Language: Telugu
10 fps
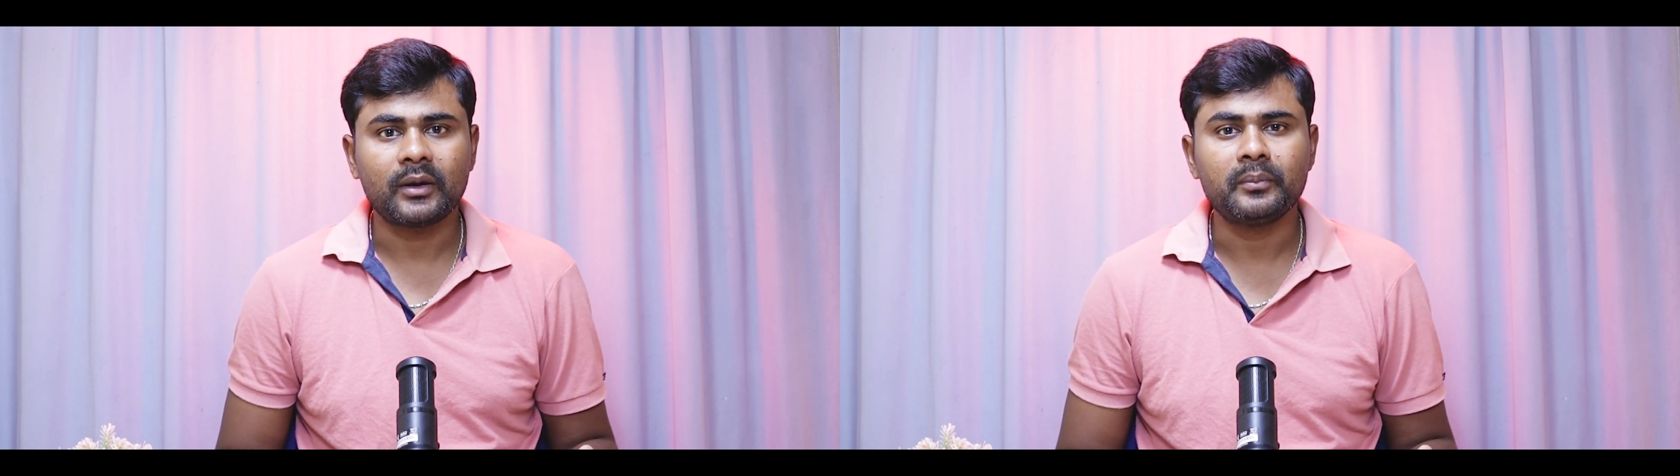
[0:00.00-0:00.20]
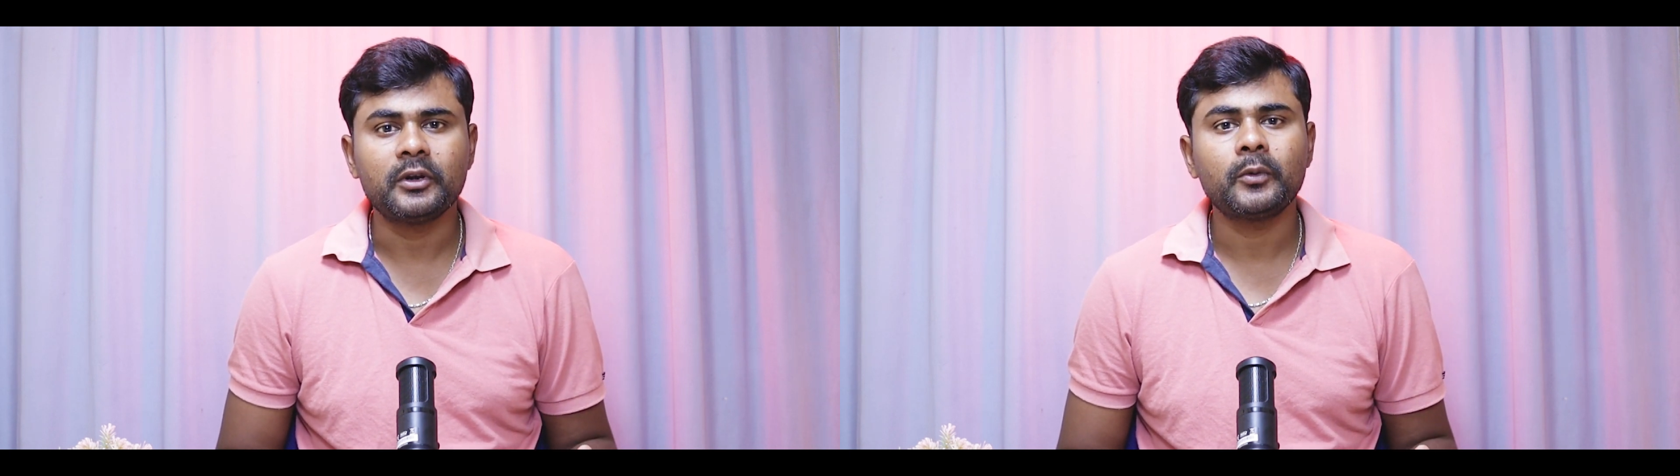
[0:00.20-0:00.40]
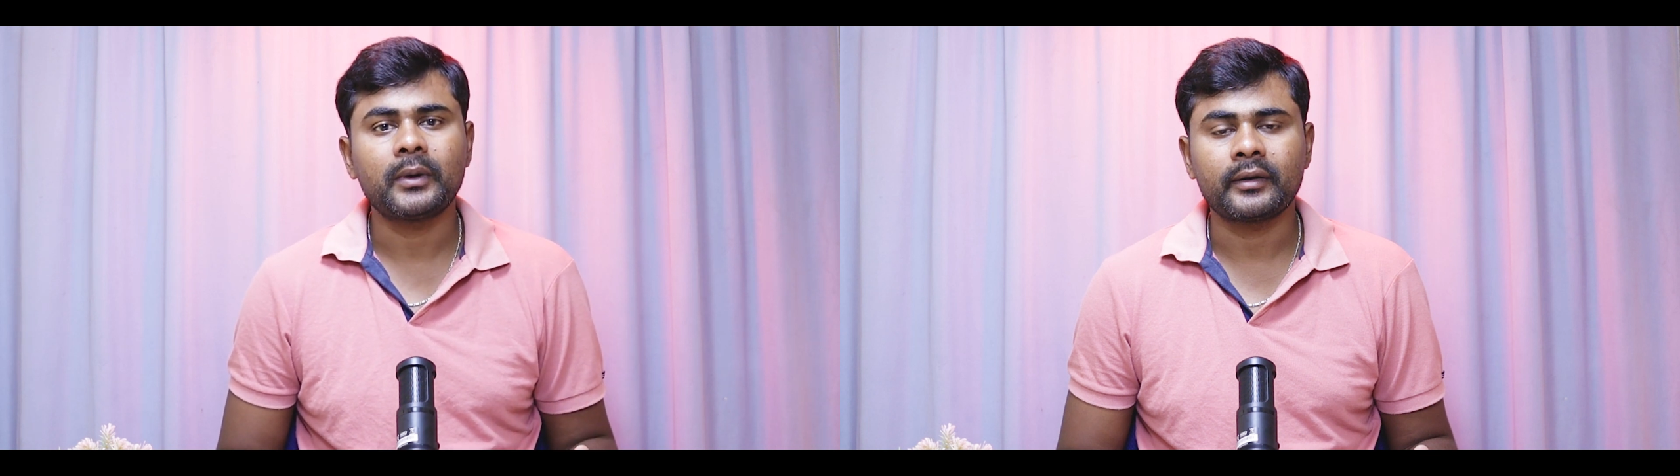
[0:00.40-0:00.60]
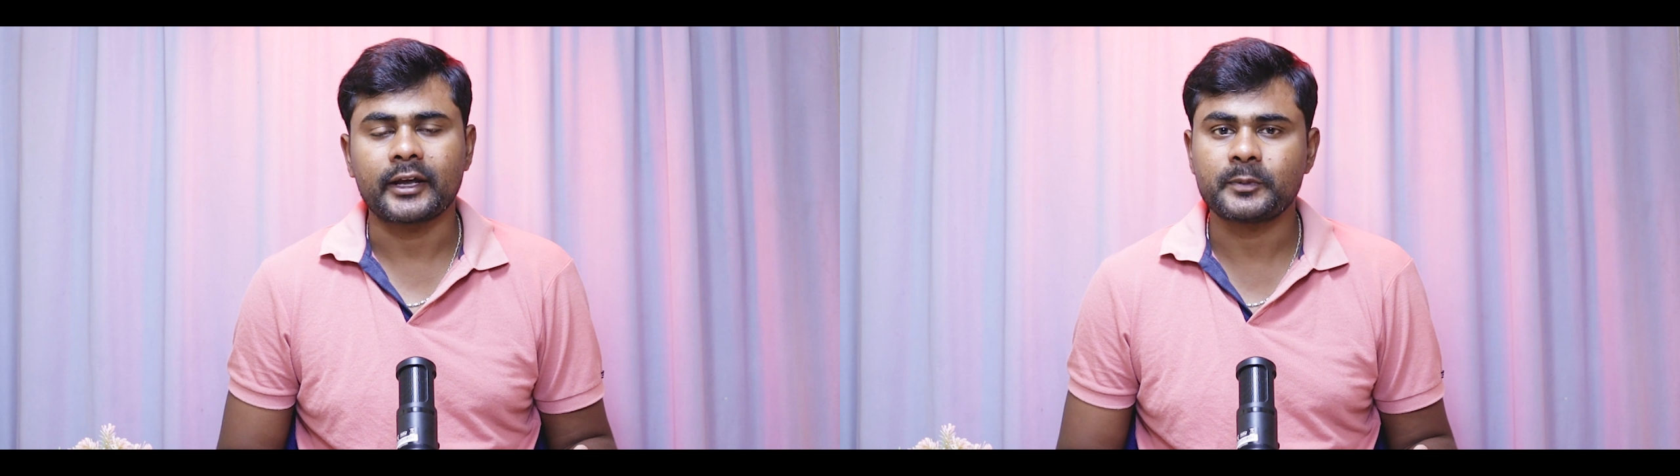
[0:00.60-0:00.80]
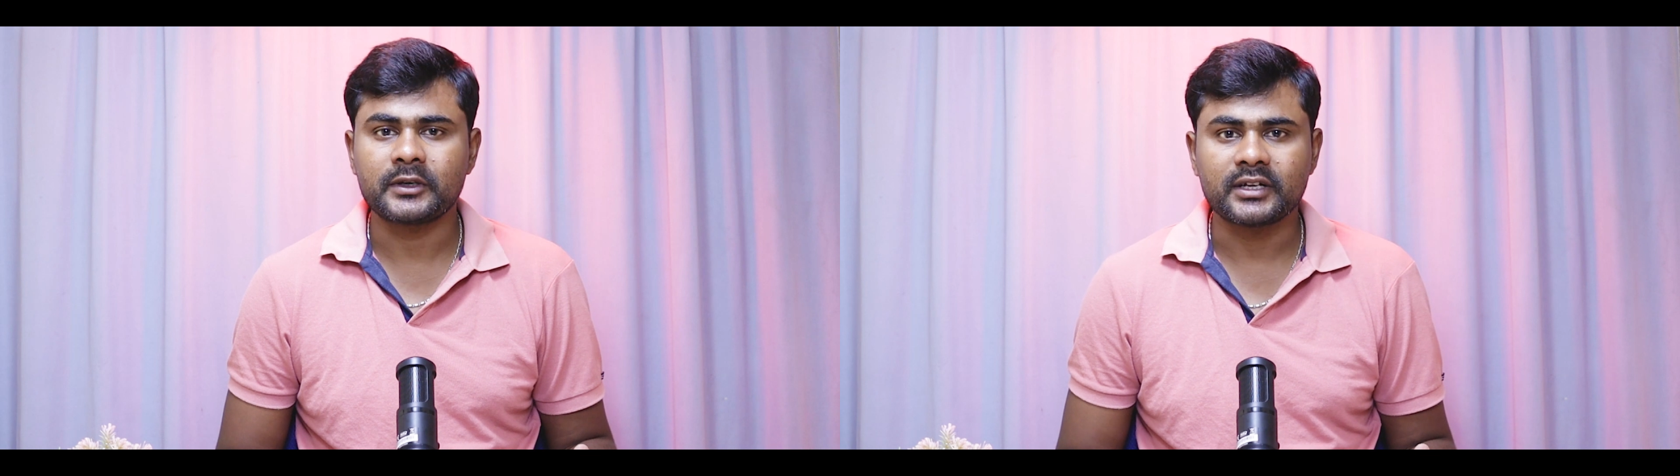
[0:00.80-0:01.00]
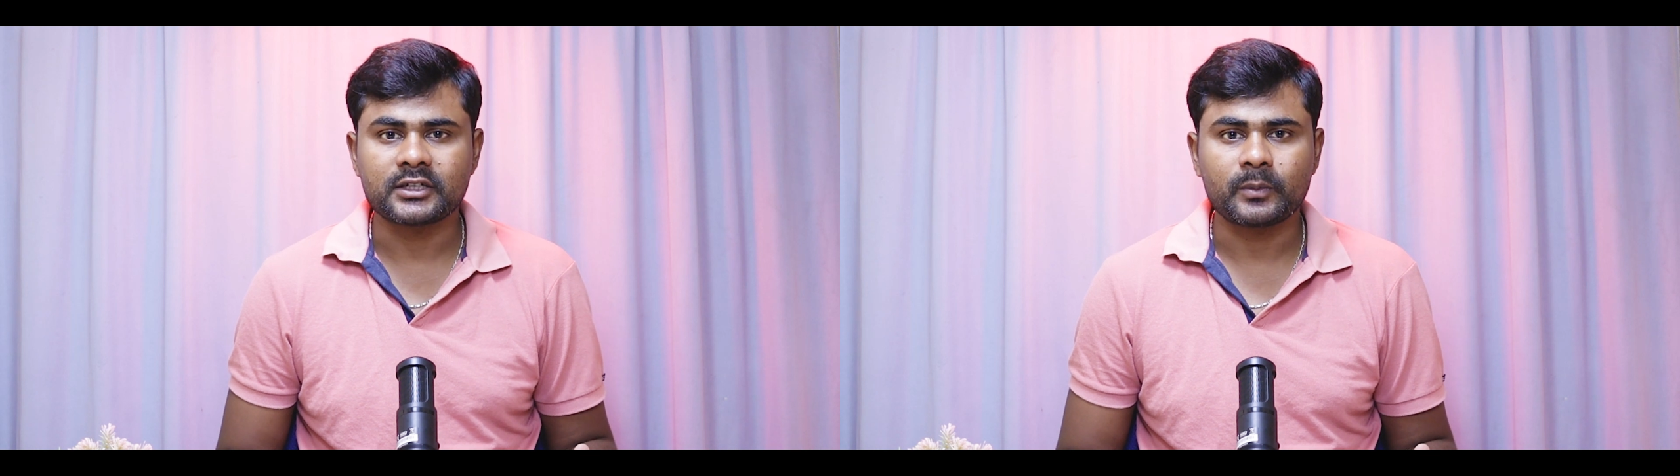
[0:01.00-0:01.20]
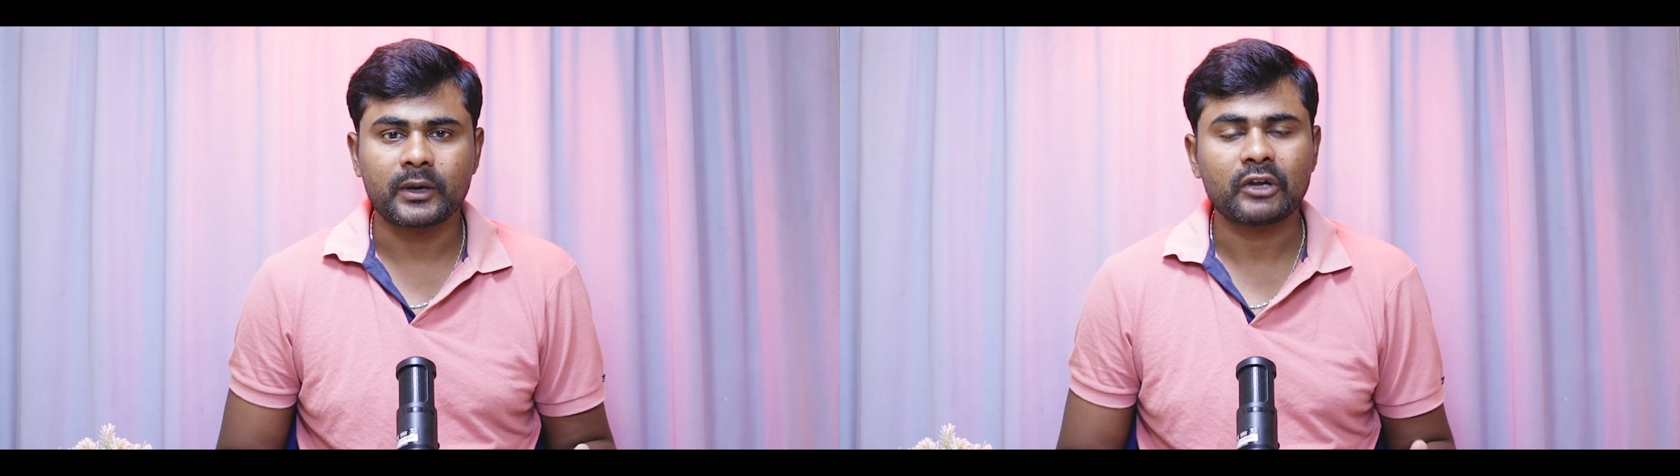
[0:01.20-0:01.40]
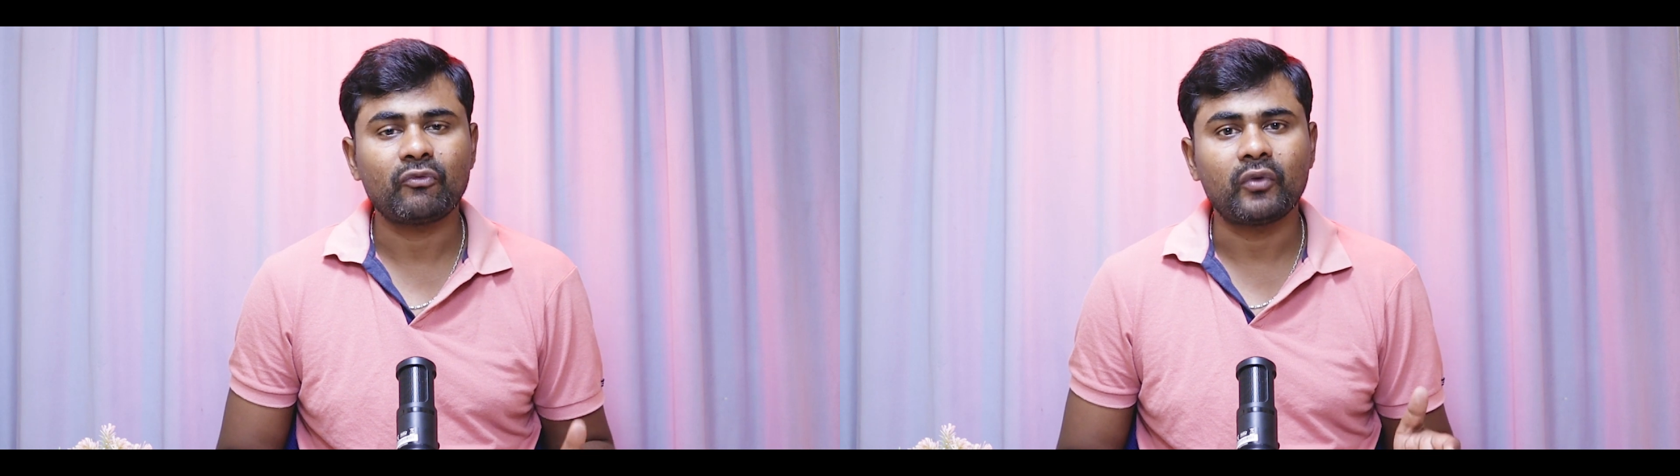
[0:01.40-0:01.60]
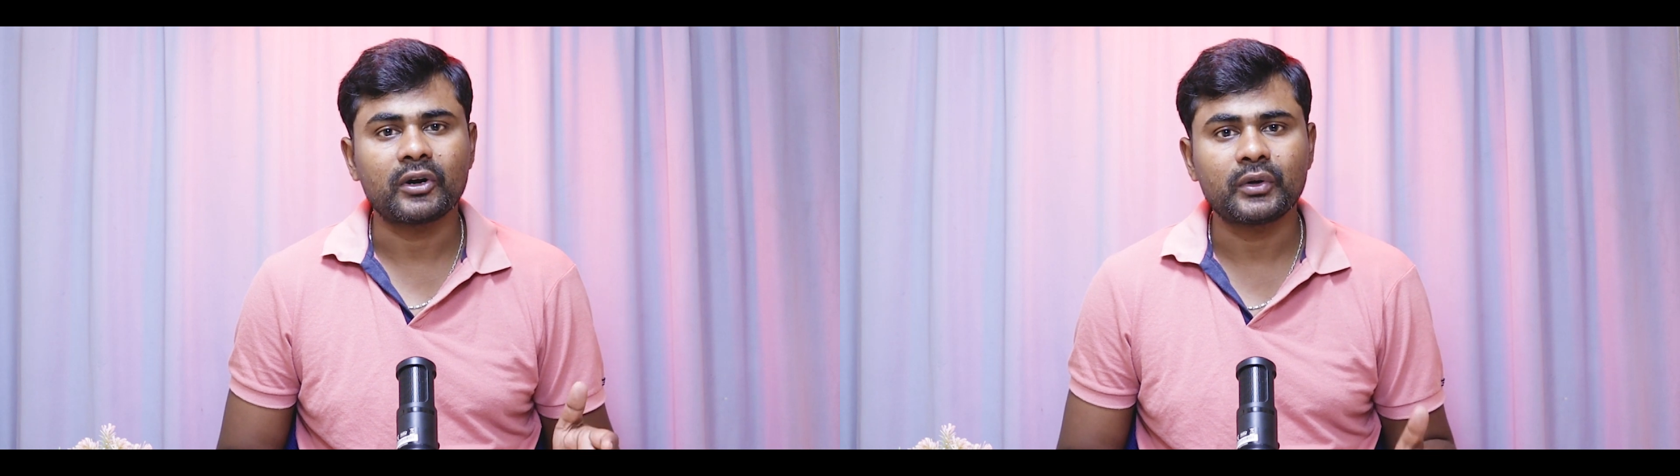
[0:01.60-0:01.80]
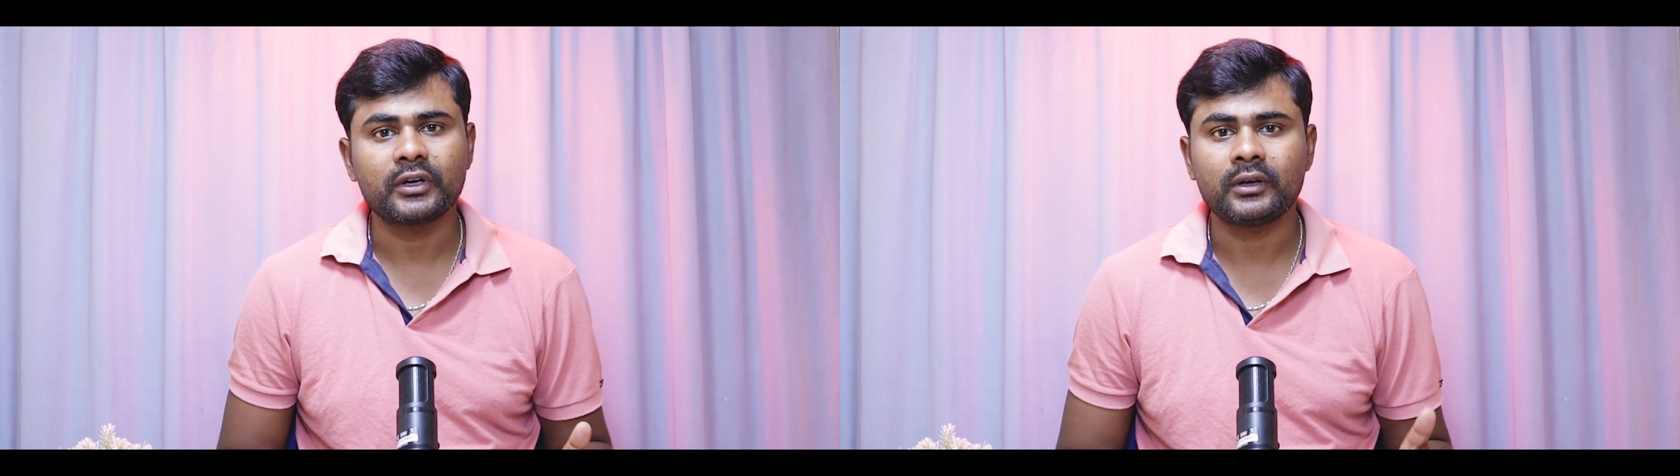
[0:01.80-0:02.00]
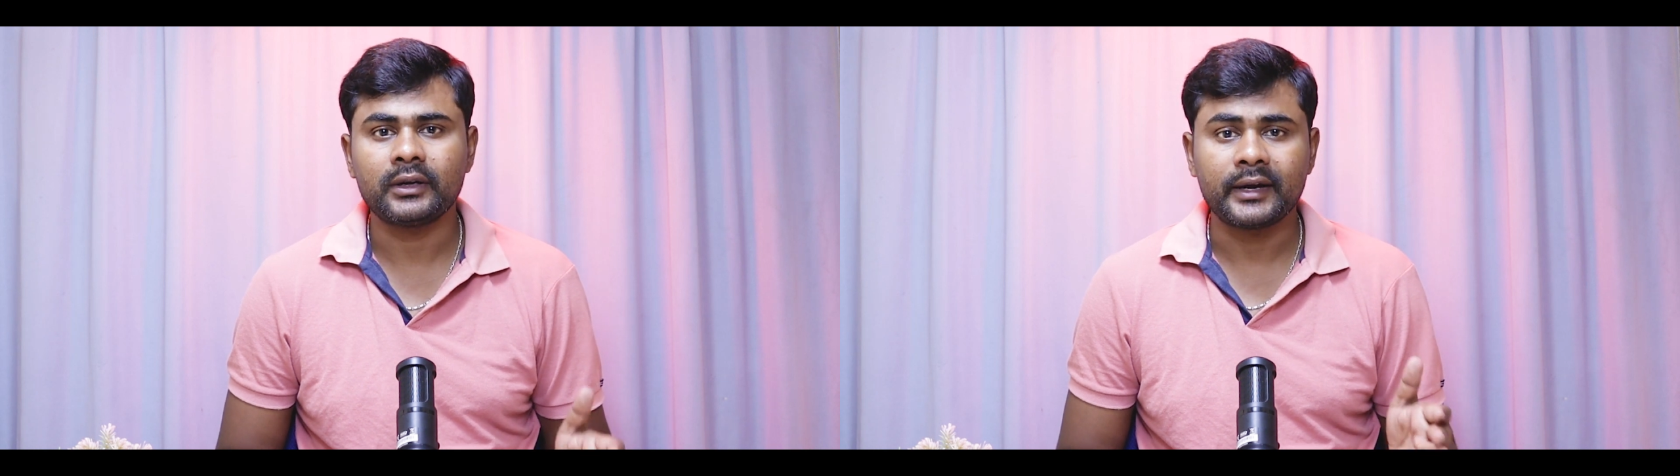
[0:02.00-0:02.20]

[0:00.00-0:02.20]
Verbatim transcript: మినిమం మనం ఎక్స్పెక్ట్ చేస్తాం మనకి వన్ ట్వంటీ